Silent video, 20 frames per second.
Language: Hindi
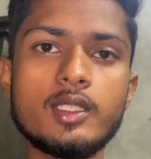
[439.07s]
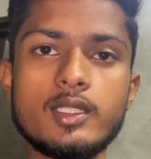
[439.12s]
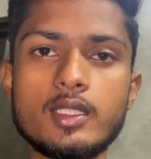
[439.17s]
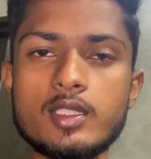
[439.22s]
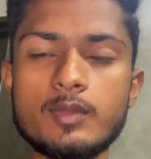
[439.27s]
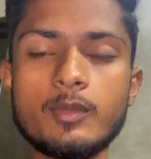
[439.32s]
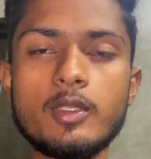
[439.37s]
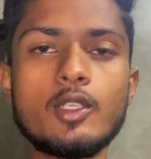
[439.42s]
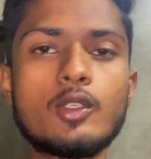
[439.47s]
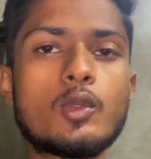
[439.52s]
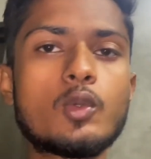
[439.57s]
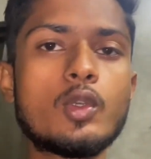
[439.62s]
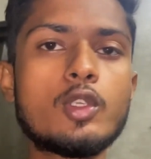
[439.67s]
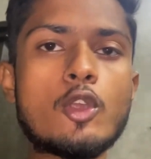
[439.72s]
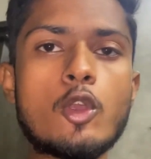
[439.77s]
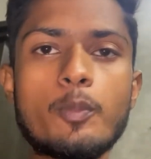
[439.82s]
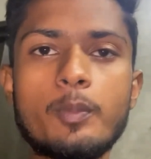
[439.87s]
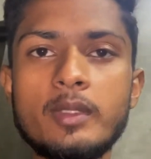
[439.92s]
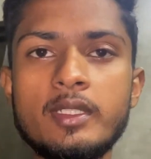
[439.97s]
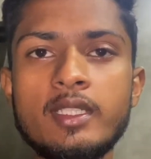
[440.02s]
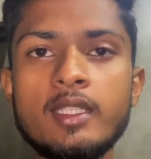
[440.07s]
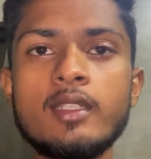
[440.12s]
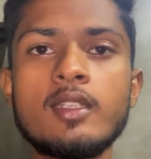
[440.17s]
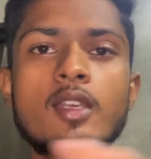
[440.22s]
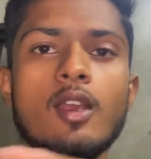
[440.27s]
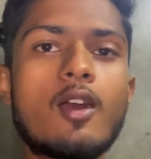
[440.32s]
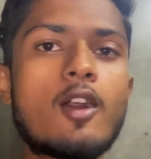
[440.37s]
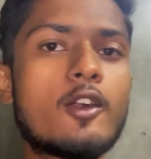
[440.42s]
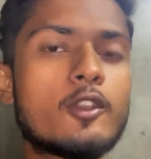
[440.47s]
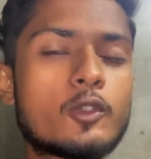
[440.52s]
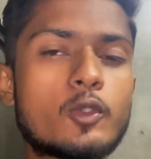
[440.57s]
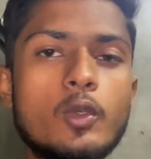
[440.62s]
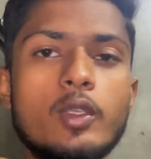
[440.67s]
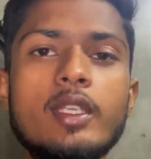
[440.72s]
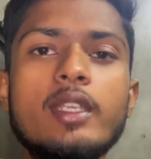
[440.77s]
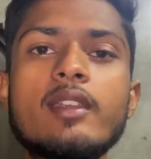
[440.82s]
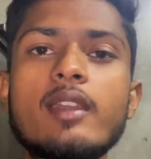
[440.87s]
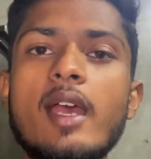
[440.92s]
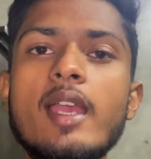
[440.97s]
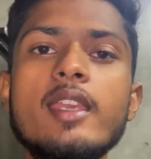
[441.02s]
इसमें कोई ओपिनियन और
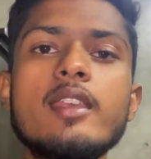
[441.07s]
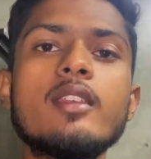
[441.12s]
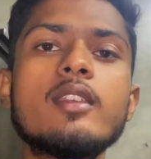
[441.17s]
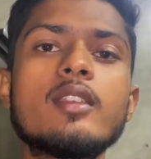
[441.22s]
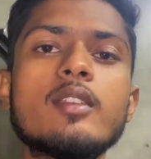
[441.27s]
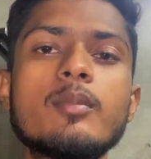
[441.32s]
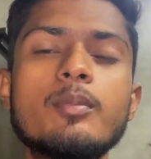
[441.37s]
कोई राय